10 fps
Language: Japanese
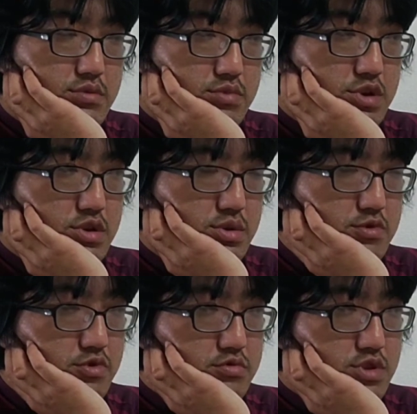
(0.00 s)
まあで
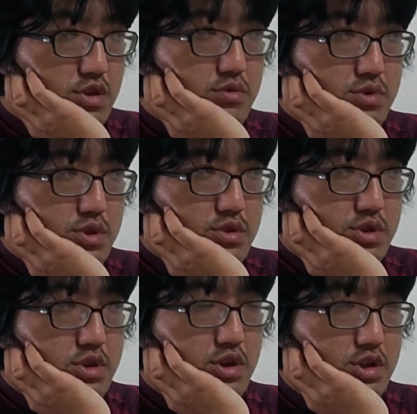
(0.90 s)
も良くないよねっ
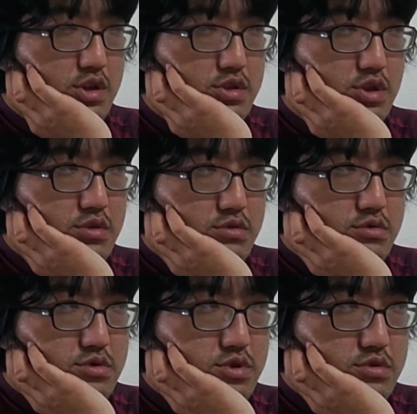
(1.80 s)
て言いながら
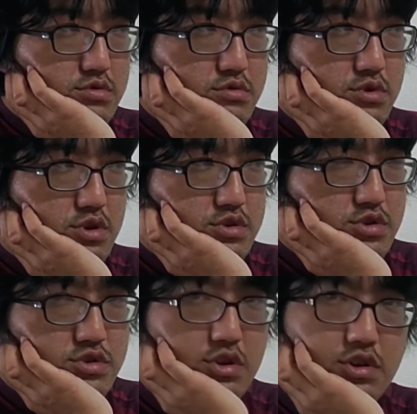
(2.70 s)
J2 後半
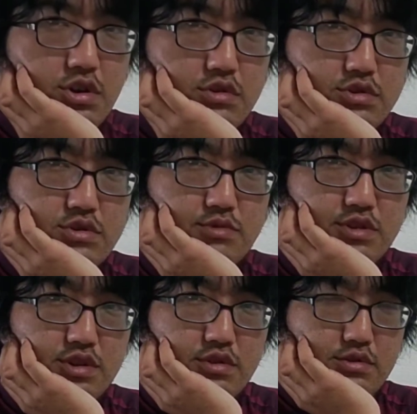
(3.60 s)
戦最下位のチーム
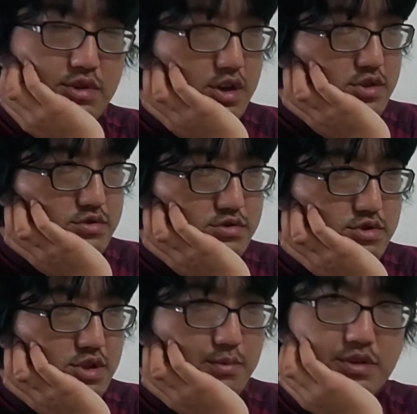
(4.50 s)
が天皇杯優
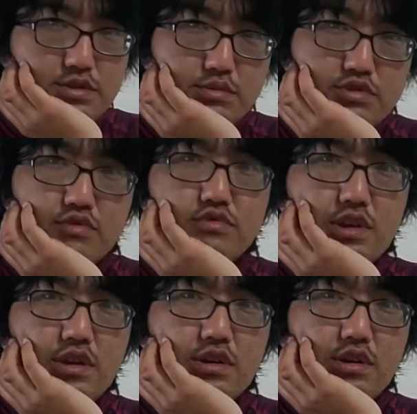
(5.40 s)
勝したらめっちゃ面白く
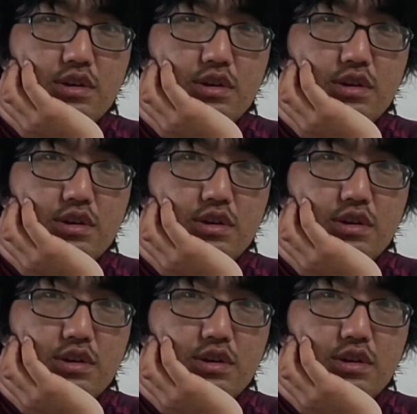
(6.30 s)
ねっ